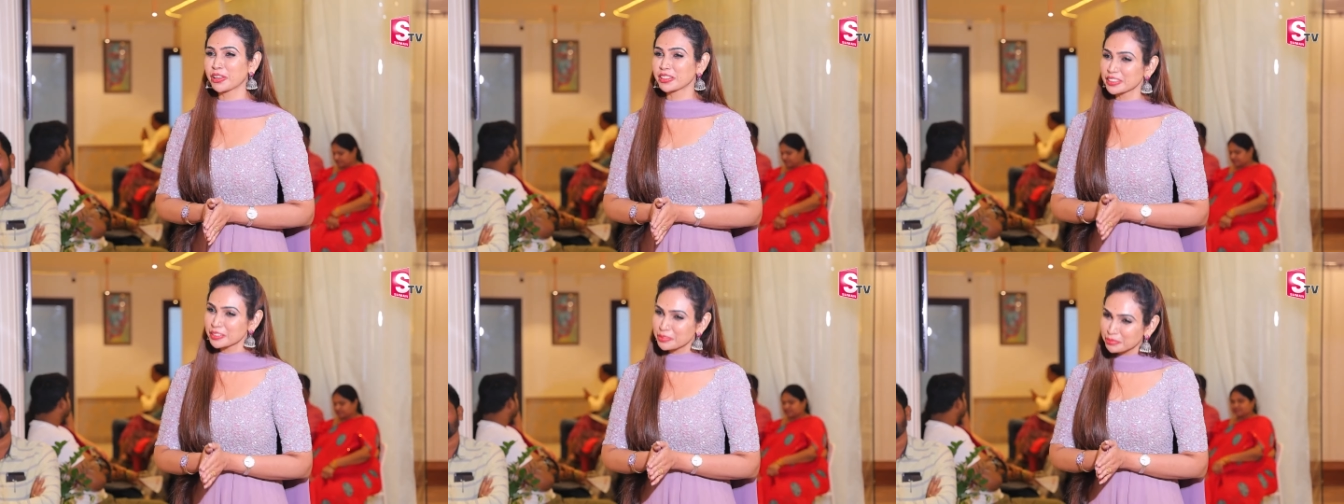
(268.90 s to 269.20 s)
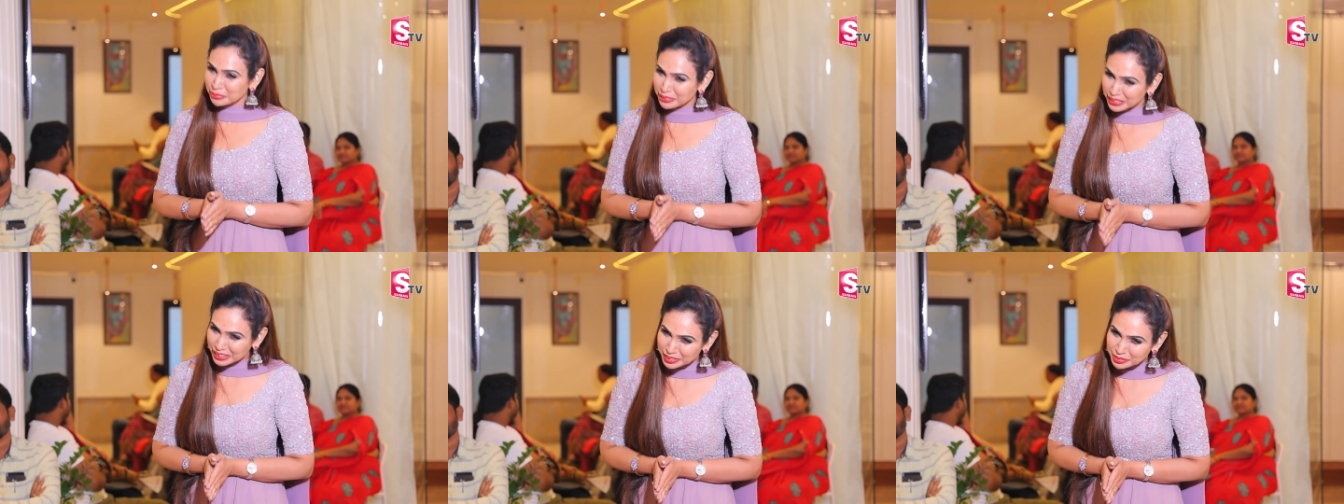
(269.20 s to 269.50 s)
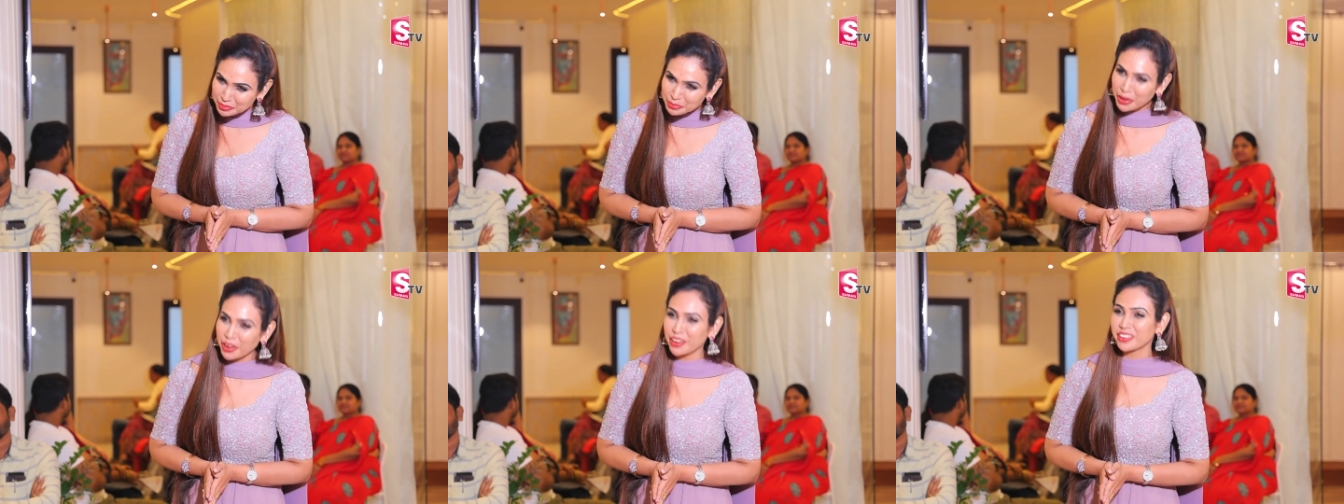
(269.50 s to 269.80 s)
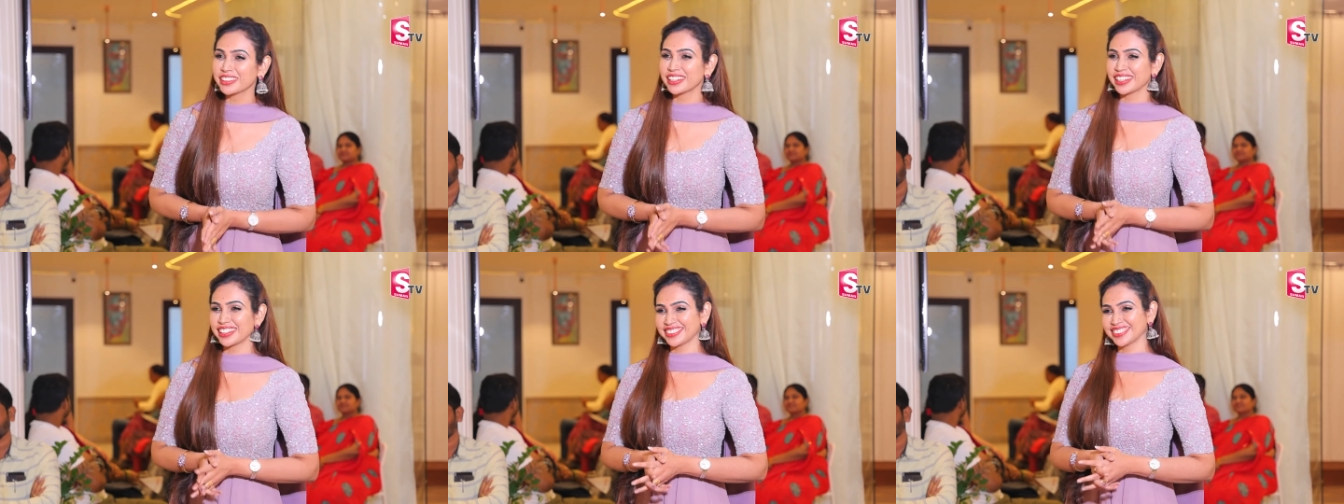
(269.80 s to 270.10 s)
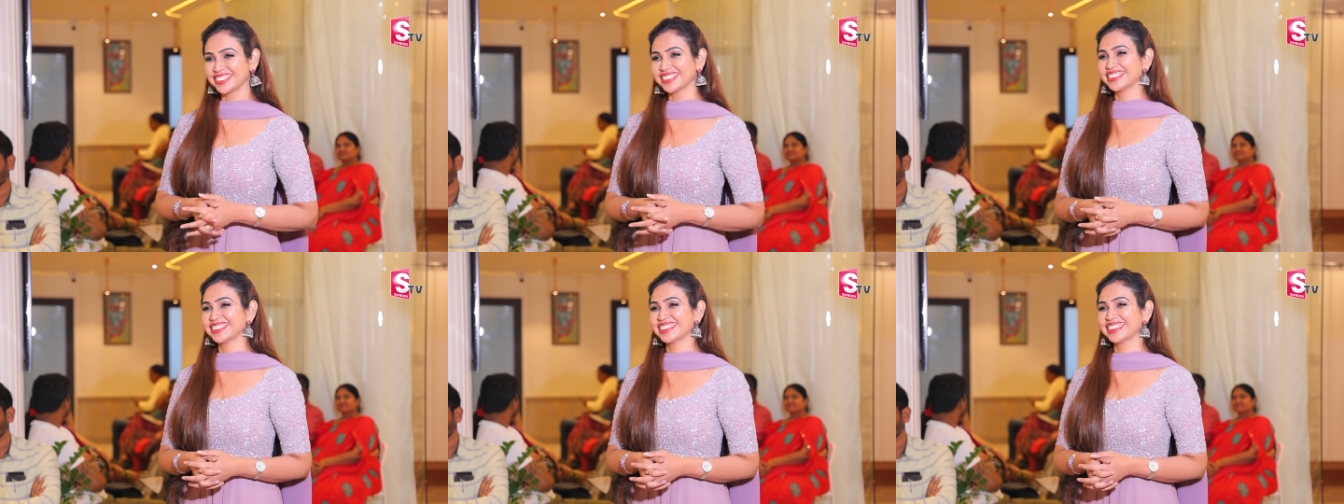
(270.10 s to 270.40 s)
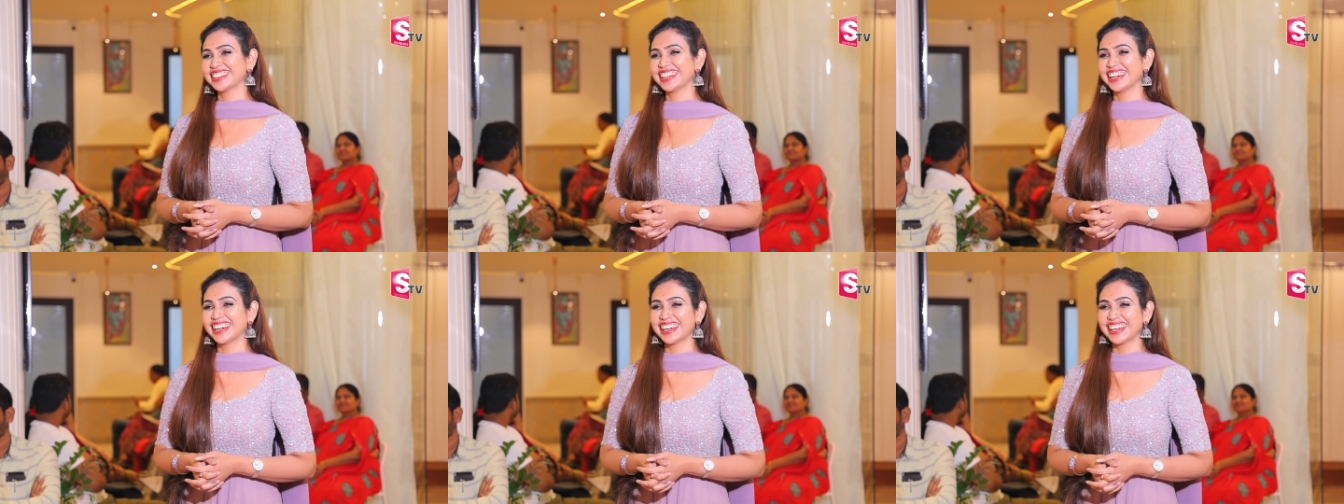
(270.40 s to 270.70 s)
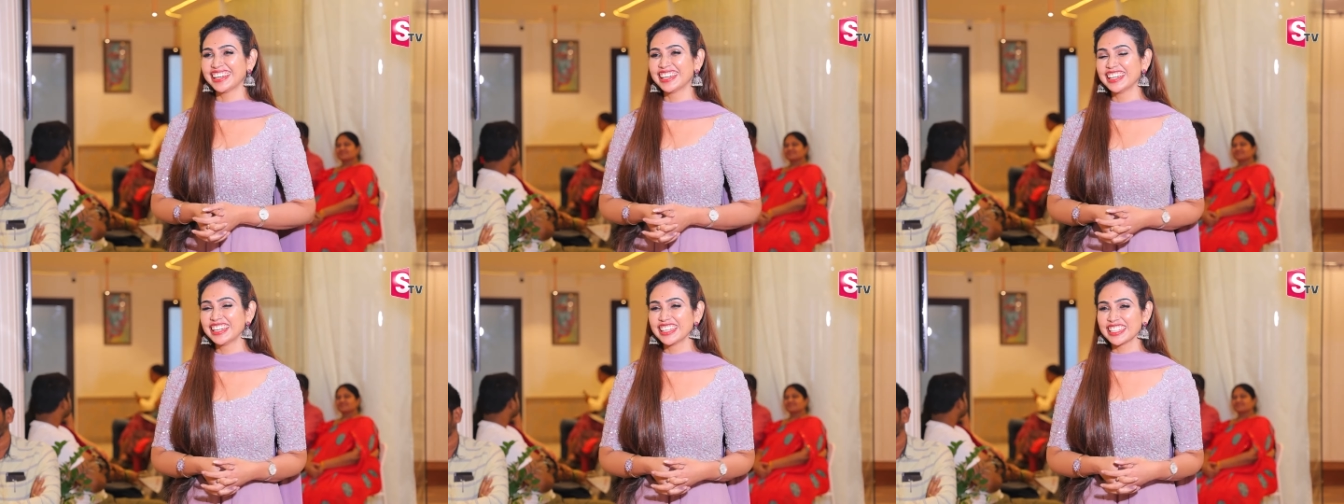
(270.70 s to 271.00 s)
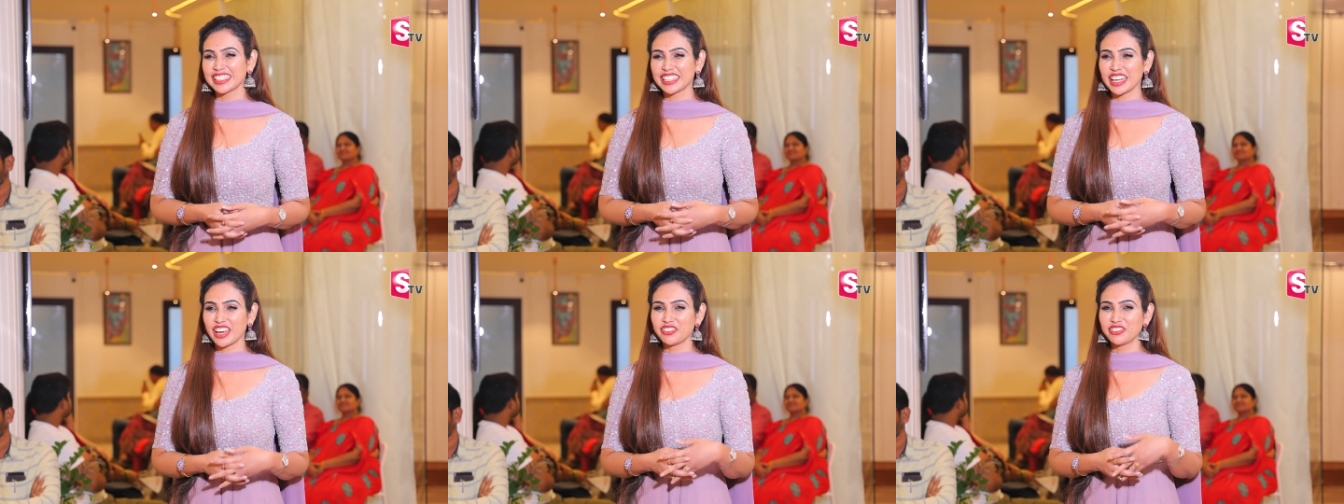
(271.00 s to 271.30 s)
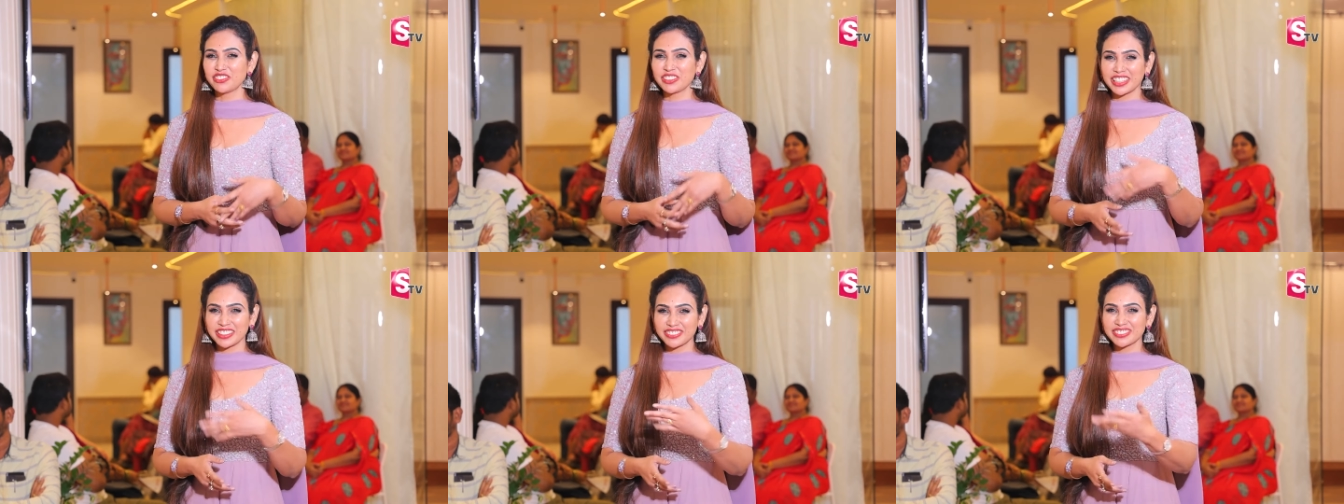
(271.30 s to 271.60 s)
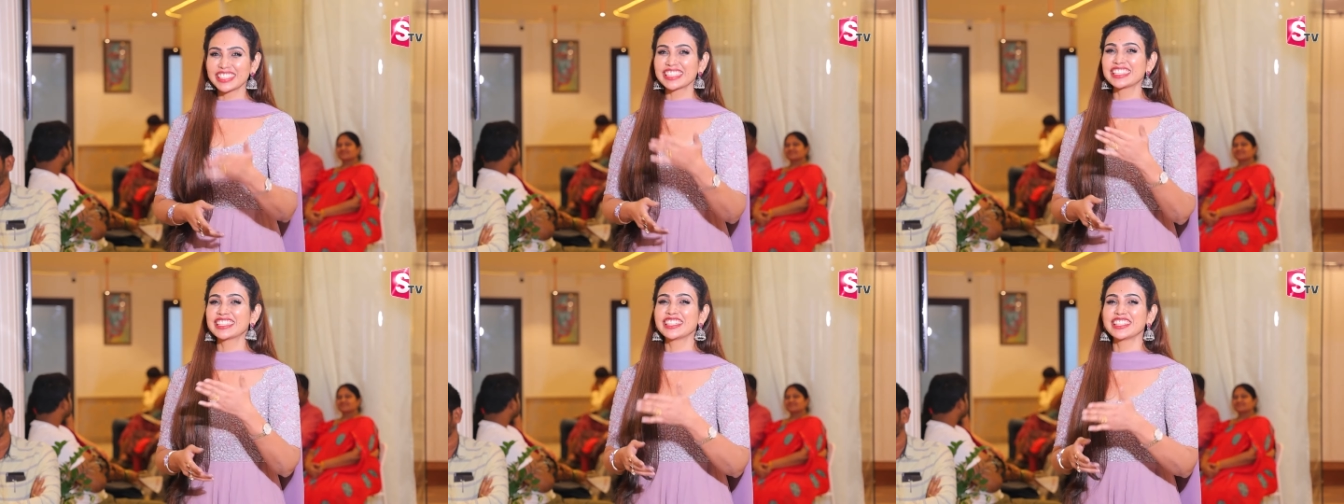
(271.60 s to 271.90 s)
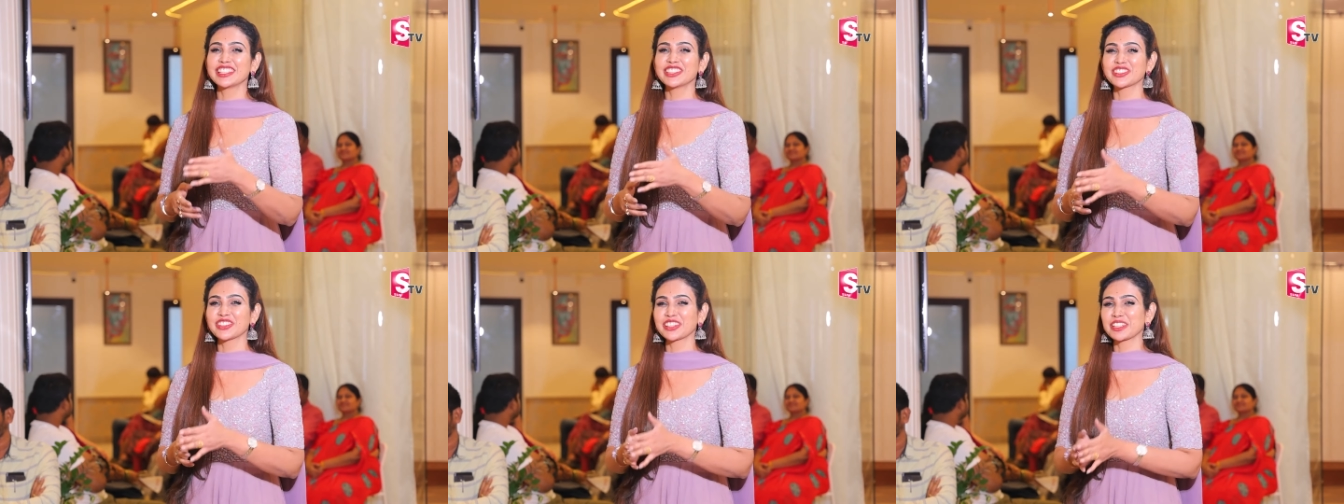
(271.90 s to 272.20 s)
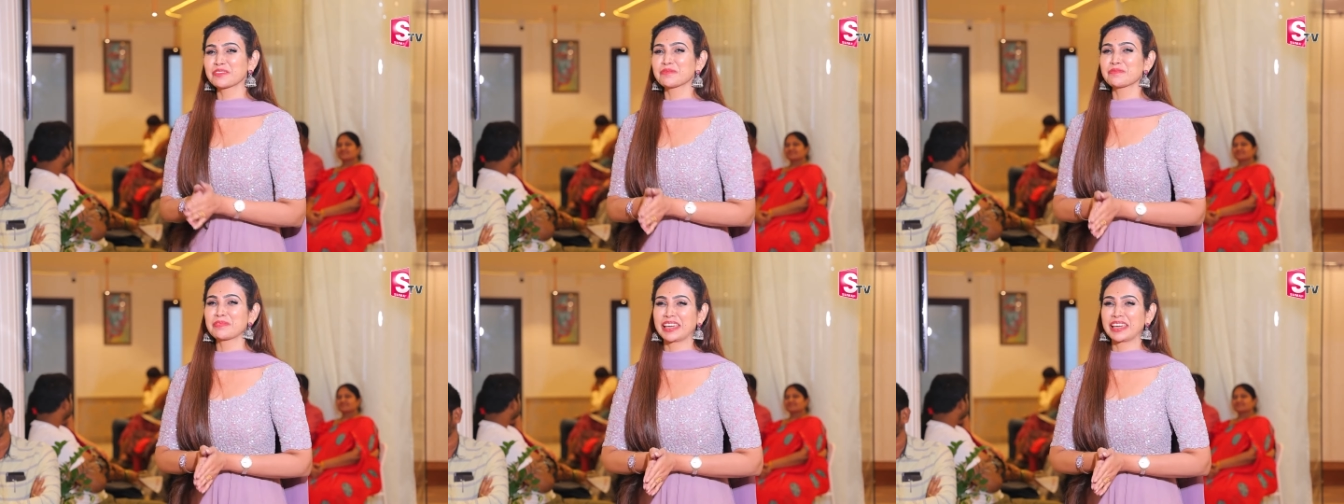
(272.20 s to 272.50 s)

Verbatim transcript: బాగుంది మీరు బాగున్నారు నా ఫేవరెట్ హీరోయిన్